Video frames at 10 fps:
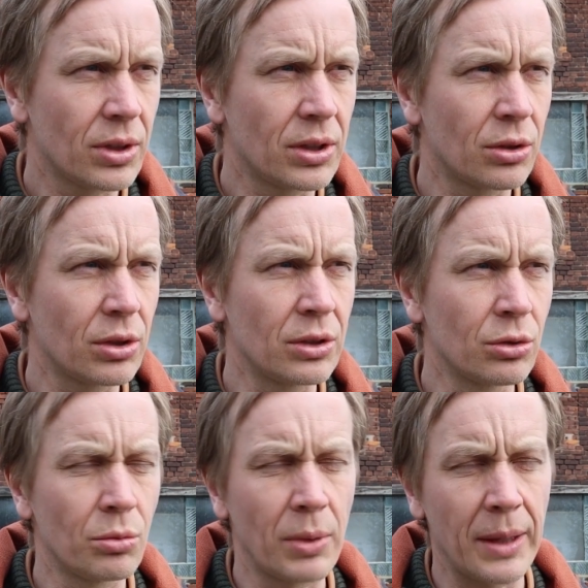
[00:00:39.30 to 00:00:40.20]
hier in
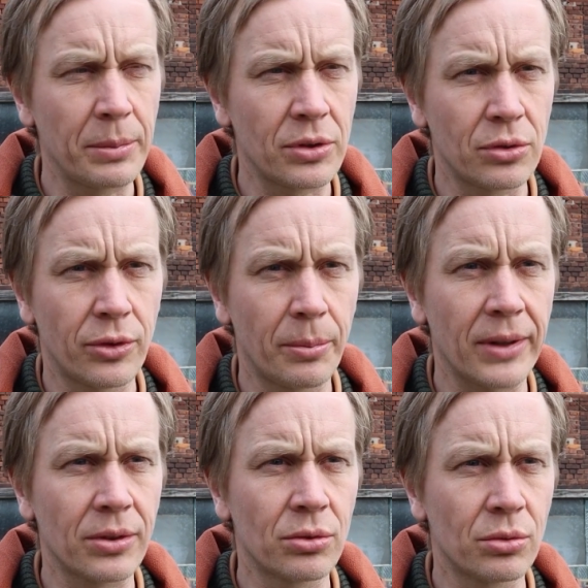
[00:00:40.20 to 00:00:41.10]
und um Leipzig zu
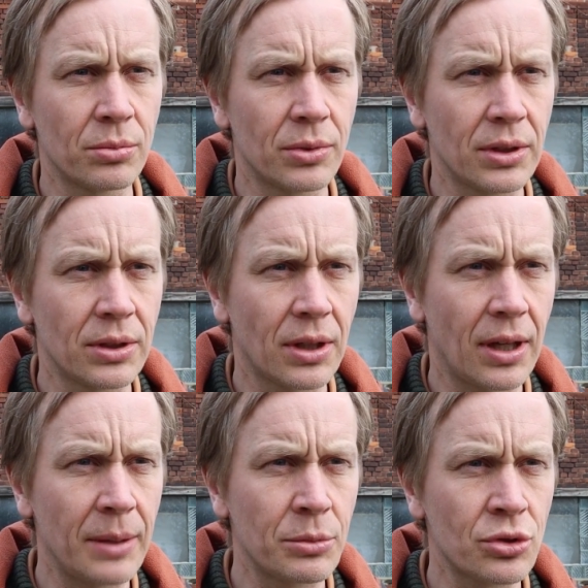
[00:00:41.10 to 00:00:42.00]
verbessern, um die
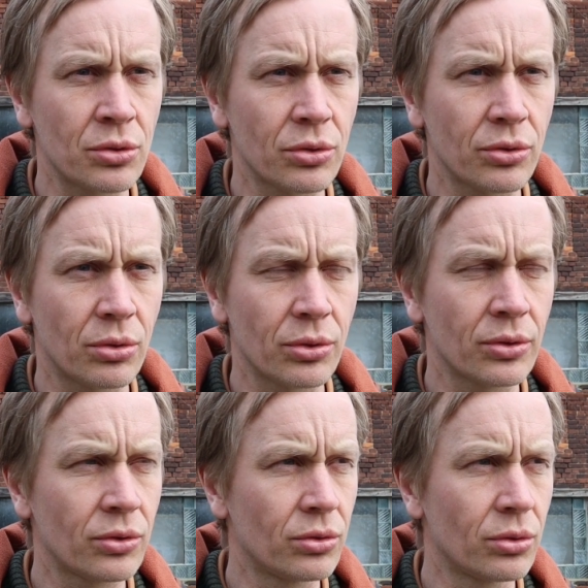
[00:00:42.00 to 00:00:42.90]
heimischen
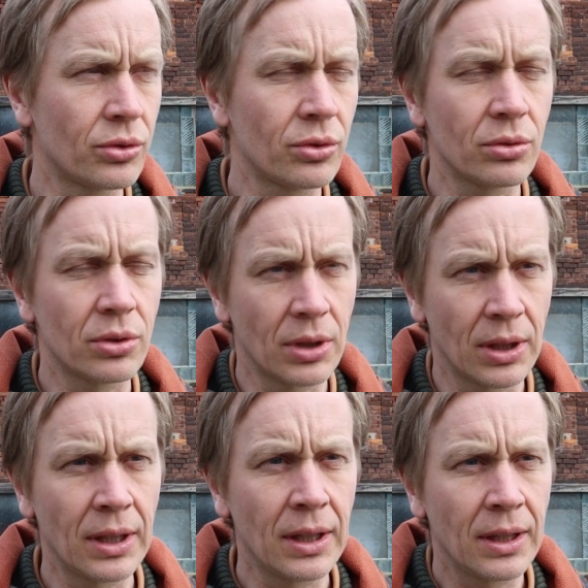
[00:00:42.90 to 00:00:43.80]
Ressourcen zu nutzen und
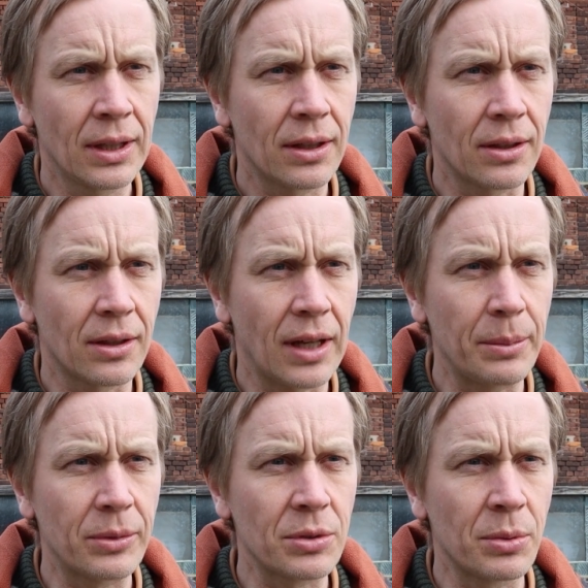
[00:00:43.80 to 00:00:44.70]
äh,
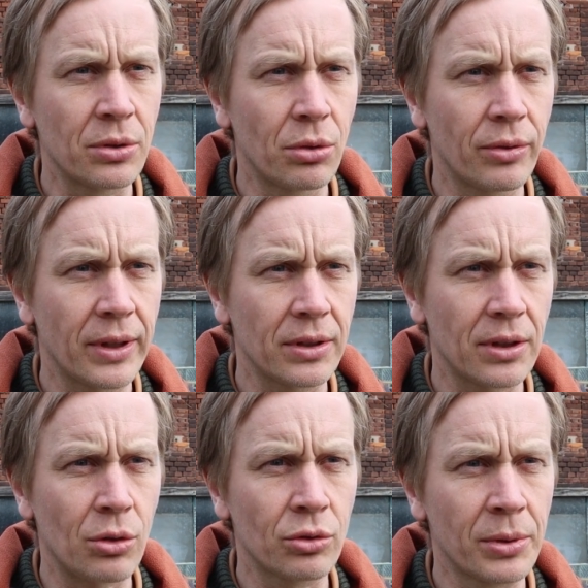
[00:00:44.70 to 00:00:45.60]
Leipzig mit
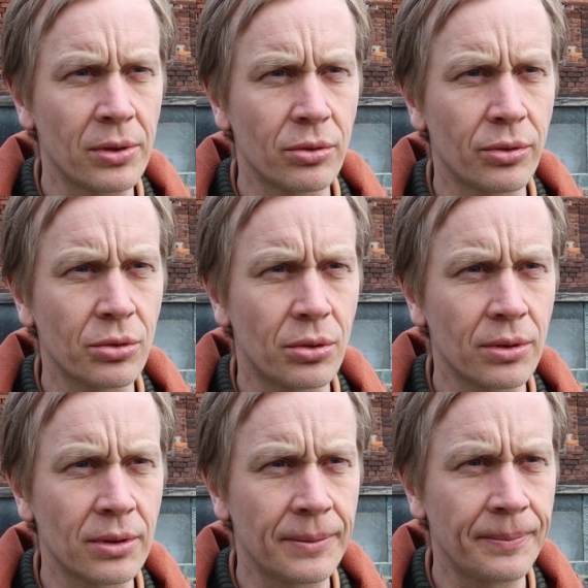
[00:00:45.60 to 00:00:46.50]
hochwertigen Nahrungsmitteln zu versorgen.